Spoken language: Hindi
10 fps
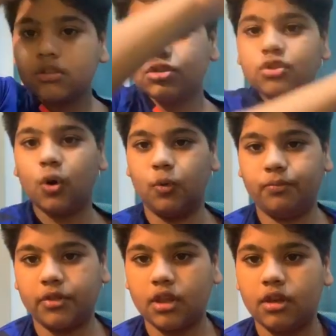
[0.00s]
सो
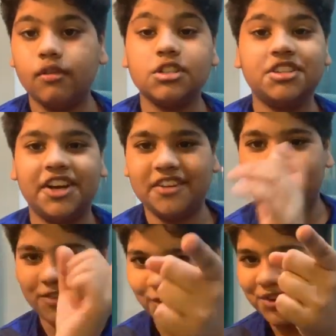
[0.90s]
डी
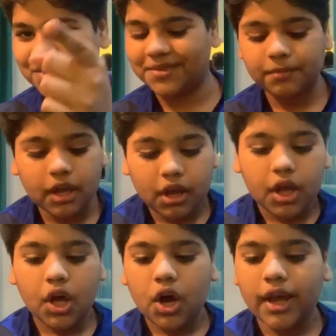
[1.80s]
ब्लॉग्स
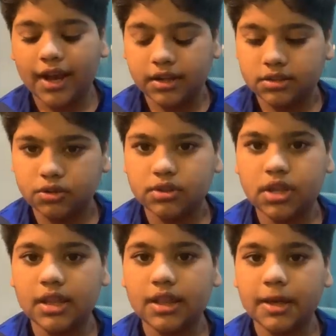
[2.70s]
सो
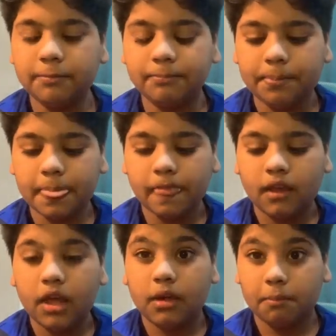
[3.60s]
टिल देन
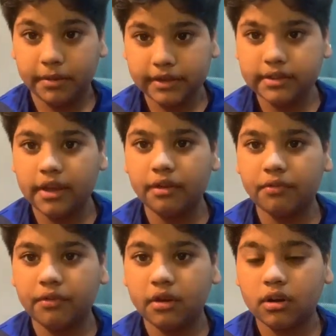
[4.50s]
बी
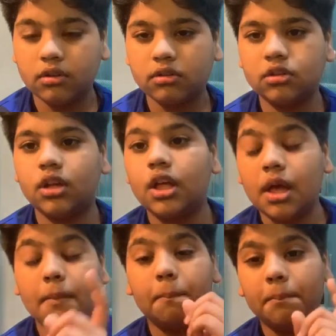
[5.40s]
सेफ
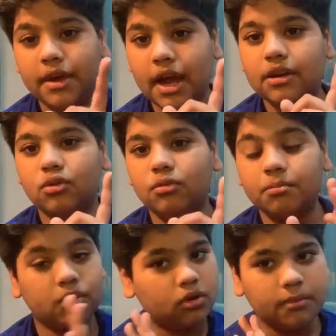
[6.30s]
बी एट होम
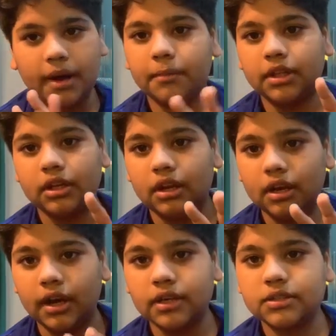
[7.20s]
बिल्कुल बाहर मत निकलना
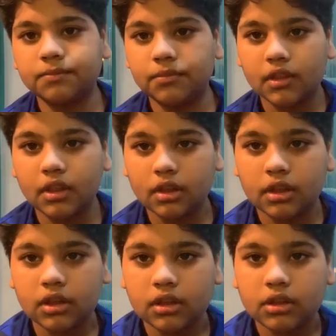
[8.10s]
गाइस
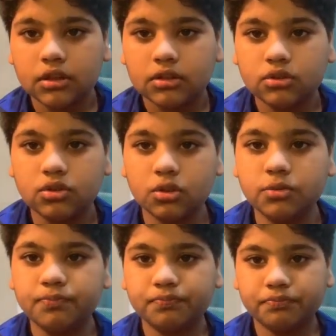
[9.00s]
सो
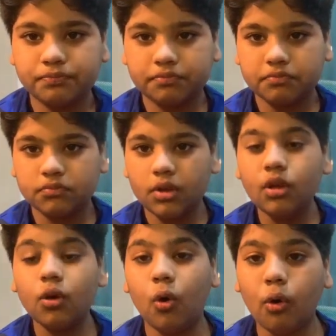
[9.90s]

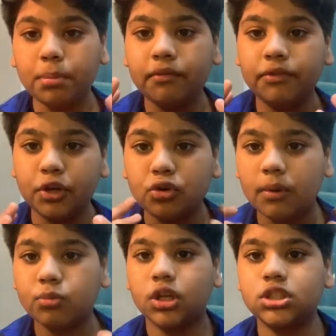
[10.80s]
होप ये वीडियो
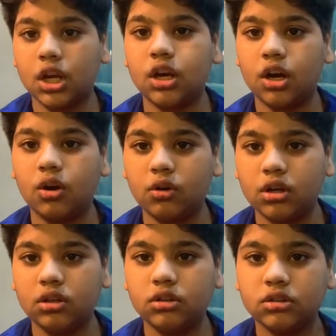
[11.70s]
आपको अच्छा लगा
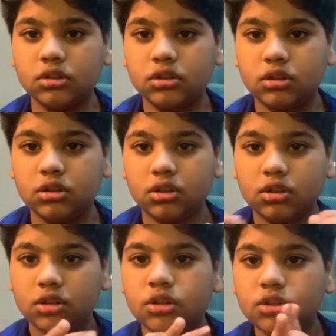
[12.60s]
होगा
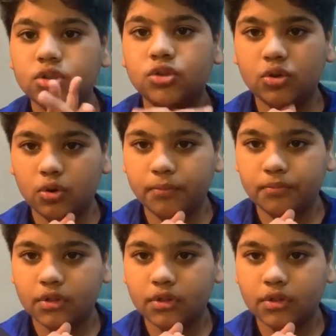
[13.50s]
सो so,